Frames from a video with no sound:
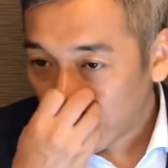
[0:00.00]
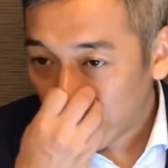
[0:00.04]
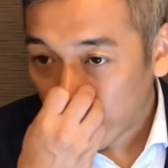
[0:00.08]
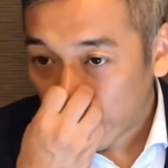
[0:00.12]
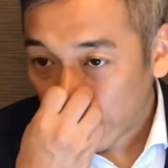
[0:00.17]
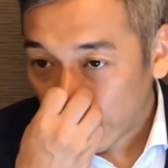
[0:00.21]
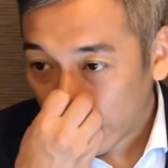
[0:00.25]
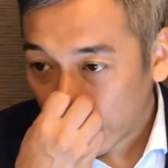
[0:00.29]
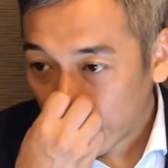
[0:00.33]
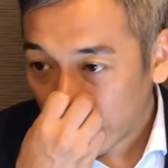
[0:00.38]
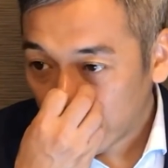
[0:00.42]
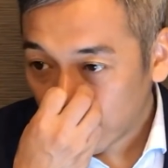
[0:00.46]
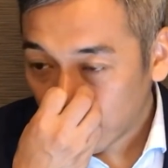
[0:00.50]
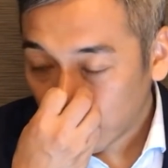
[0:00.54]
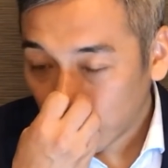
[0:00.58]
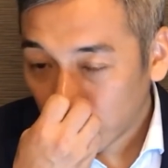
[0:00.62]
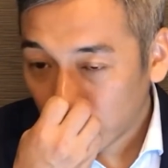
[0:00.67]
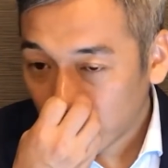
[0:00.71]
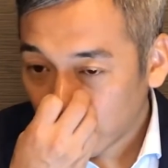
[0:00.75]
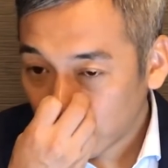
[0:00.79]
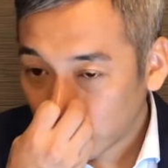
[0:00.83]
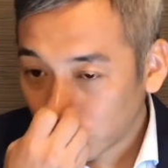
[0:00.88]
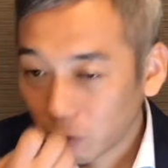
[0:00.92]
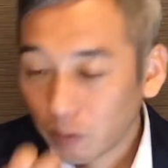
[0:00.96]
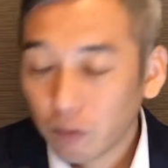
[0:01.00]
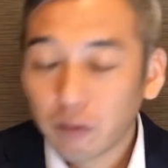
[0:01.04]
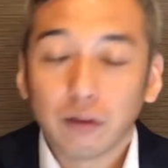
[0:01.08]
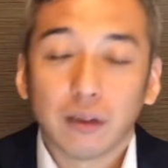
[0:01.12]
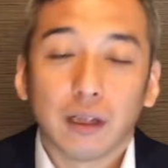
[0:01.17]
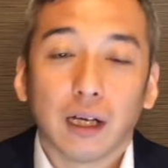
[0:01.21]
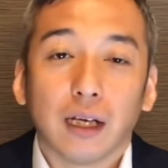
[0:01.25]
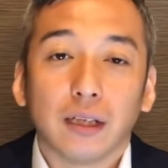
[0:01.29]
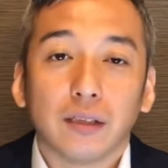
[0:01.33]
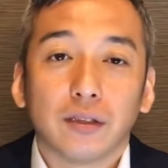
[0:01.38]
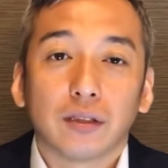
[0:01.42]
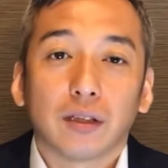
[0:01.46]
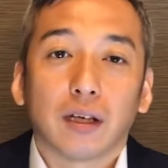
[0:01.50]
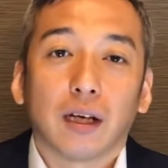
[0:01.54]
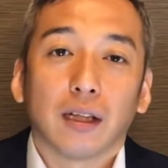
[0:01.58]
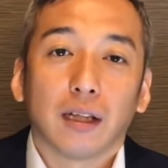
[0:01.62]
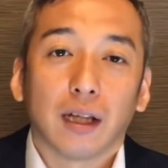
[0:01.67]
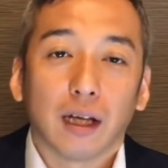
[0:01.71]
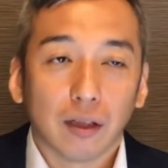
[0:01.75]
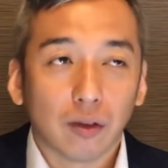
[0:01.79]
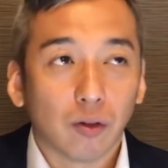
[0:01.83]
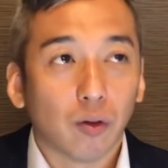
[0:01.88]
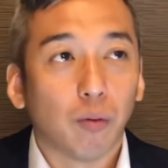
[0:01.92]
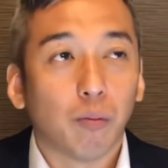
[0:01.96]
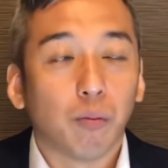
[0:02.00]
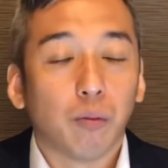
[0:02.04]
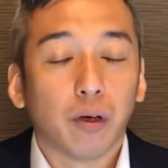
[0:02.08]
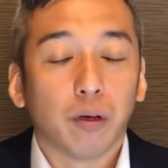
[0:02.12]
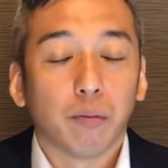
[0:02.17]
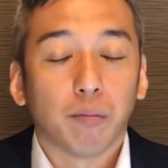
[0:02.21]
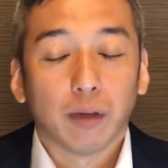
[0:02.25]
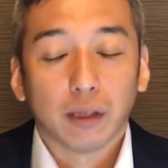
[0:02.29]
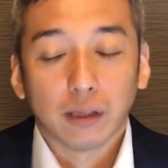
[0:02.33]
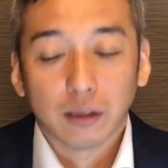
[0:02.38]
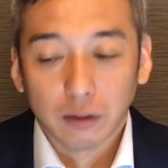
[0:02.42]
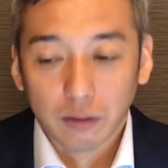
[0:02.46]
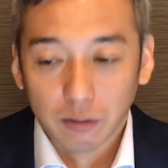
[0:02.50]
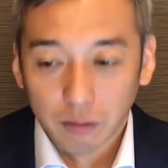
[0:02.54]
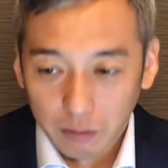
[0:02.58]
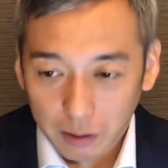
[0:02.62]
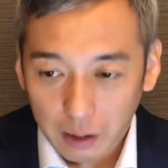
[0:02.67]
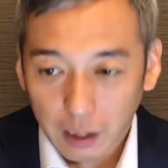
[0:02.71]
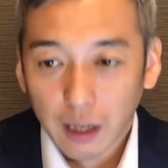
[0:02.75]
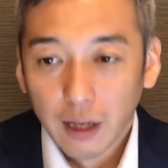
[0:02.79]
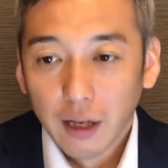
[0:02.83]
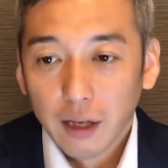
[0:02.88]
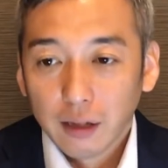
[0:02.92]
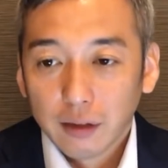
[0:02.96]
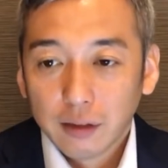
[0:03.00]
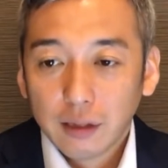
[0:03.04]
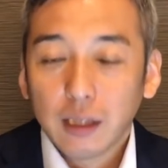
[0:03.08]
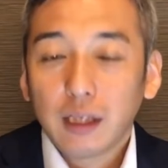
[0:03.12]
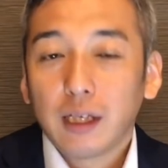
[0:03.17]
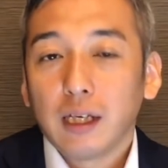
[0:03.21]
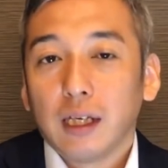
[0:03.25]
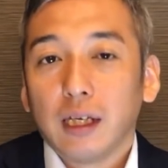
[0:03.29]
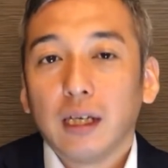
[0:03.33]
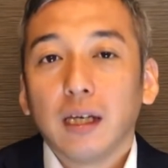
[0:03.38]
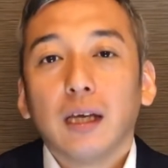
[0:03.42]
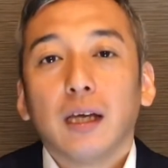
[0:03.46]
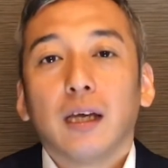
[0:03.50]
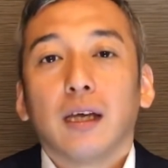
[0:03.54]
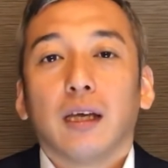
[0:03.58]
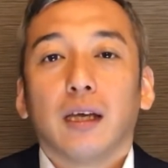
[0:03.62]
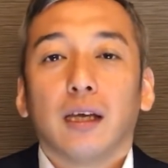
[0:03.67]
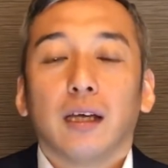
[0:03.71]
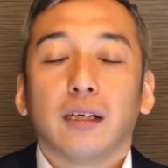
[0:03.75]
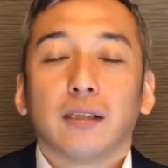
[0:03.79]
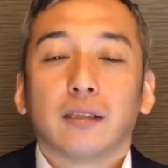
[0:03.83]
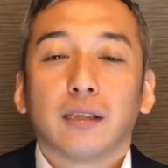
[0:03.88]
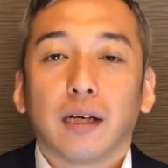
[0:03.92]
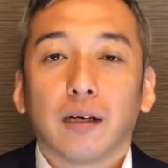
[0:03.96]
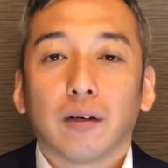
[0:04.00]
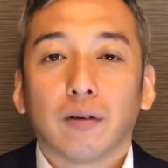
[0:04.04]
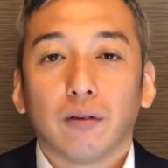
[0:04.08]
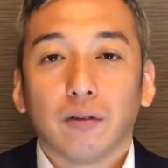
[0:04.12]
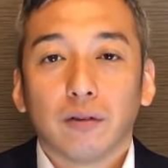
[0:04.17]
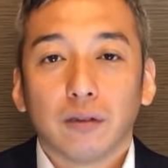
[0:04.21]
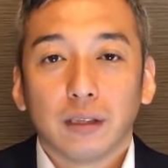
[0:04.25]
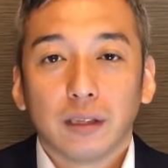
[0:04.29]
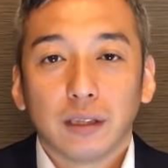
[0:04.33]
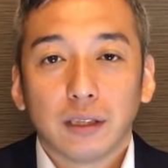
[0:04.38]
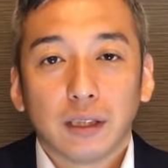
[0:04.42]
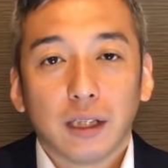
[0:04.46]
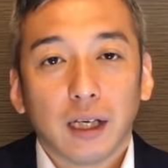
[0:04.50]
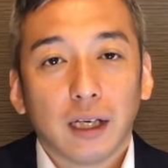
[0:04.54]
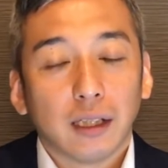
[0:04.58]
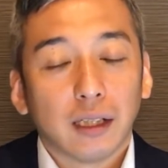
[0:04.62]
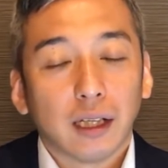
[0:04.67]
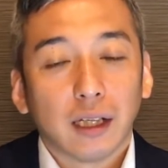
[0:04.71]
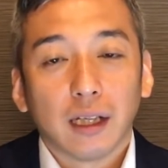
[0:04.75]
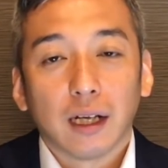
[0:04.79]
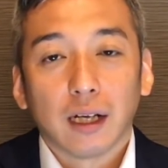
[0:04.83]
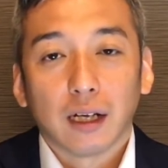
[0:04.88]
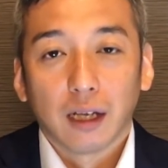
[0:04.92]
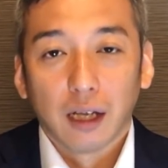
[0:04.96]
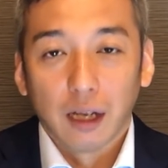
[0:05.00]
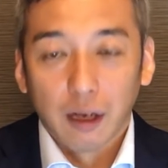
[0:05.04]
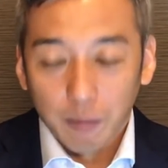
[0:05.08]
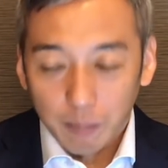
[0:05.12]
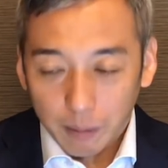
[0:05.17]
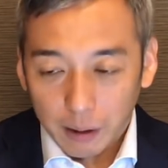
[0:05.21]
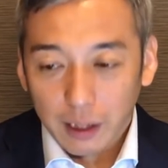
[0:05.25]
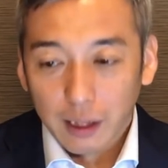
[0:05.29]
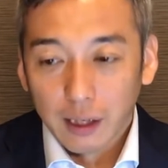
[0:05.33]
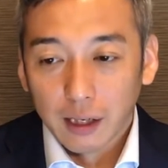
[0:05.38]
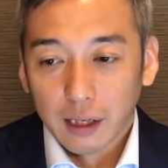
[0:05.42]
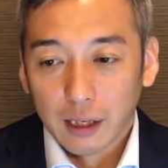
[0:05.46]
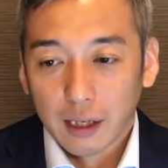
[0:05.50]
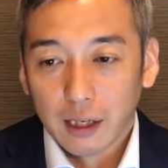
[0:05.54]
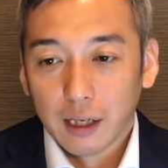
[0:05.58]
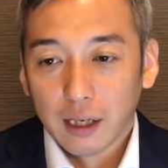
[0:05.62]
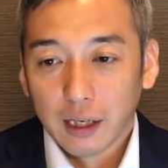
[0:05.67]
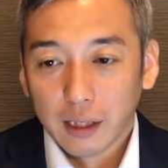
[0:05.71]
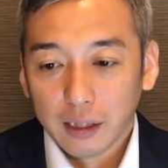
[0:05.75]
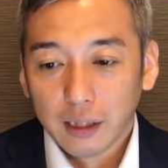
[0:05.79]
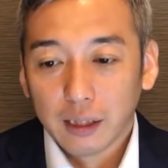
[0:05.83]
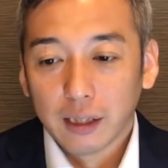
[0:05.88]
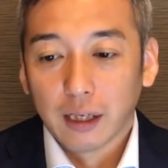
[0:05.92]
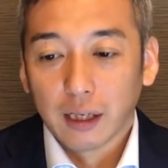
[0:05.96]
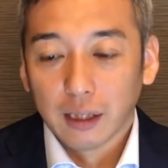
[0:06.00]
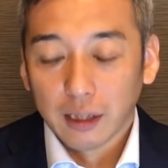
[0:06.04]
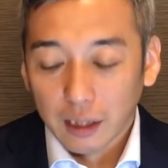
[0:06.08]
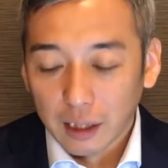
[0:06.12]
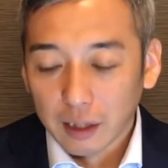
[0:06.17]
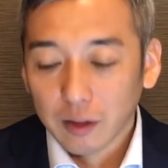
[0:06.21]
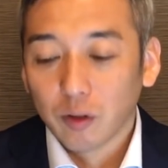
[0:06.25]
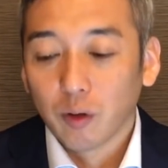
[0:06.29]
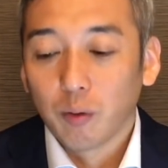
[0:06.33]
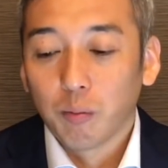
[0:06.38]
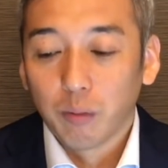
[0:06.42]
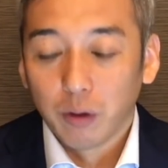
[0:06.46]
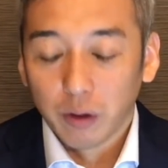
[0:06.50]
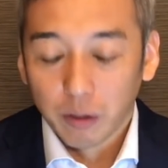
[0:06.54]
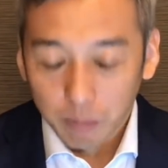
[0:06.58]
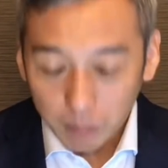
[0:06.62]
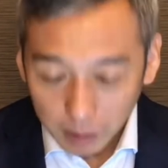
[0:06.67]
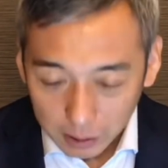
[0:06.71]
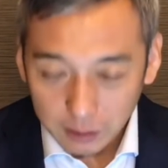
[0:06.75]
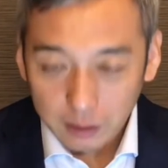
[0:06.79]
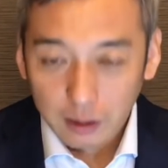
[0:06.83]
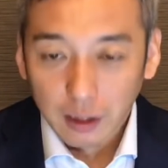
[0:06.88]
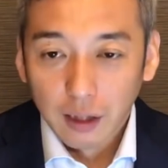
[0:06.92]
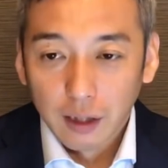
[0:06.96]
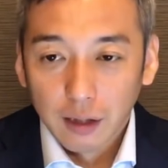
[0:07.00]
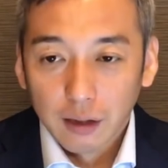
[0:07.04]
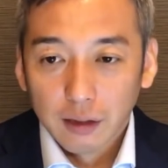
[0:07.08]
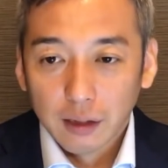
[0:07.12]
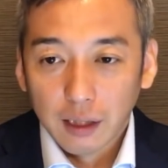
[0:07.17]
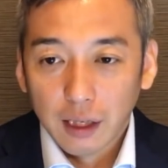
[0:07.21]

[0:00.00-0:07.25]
えー、それがすごく大事かなと思いますので是非、えー、参考にしていただければあいいかなと思います。